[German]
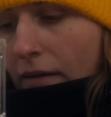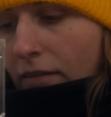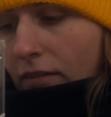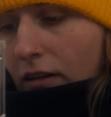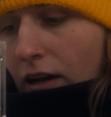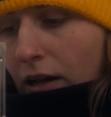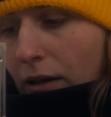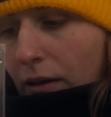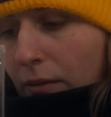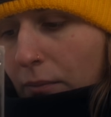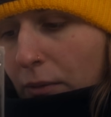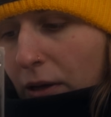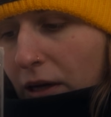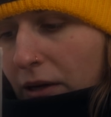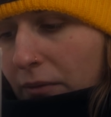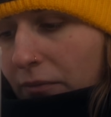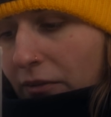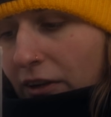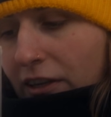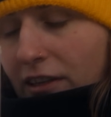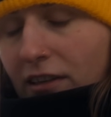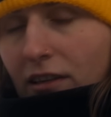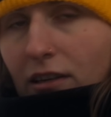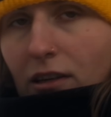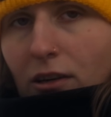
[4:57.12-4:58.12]
weil bei dem
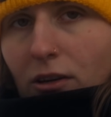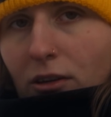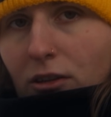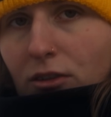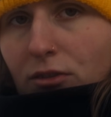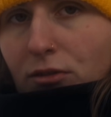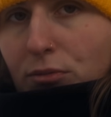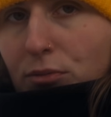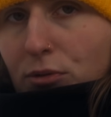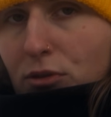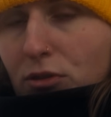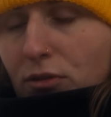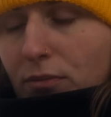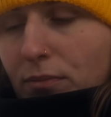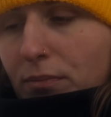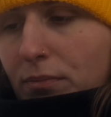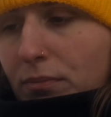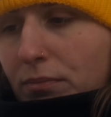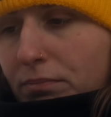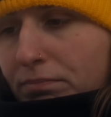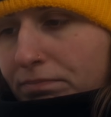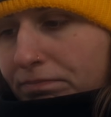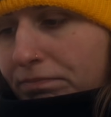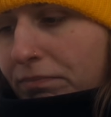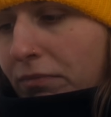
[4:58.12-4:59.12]
Wetter dauert es bestimmt
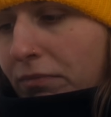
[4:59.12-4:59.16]
eine